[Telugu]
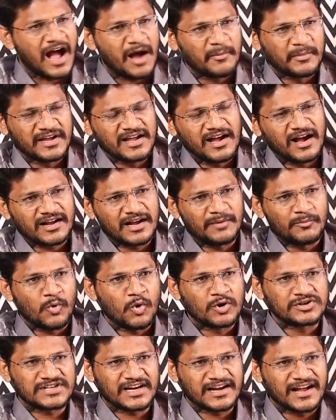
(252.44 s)
కామిగాక
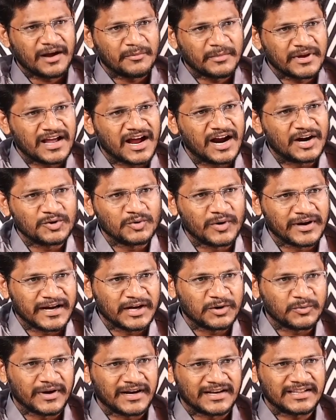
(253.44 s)
మోక్షగామి కాడు
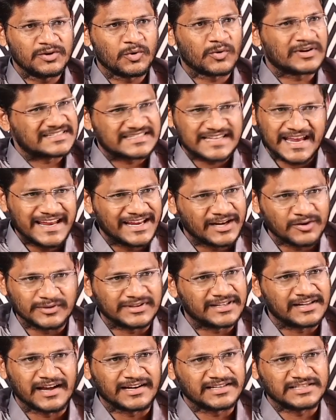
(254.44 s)
అనేటువంటిది ఒక సేయింగ్
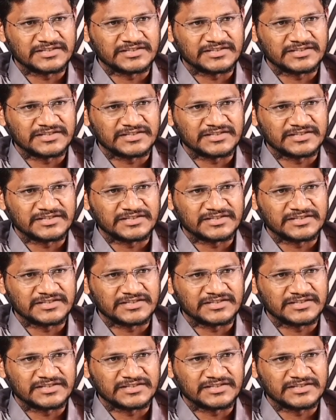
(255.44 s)
ఉంది hmm,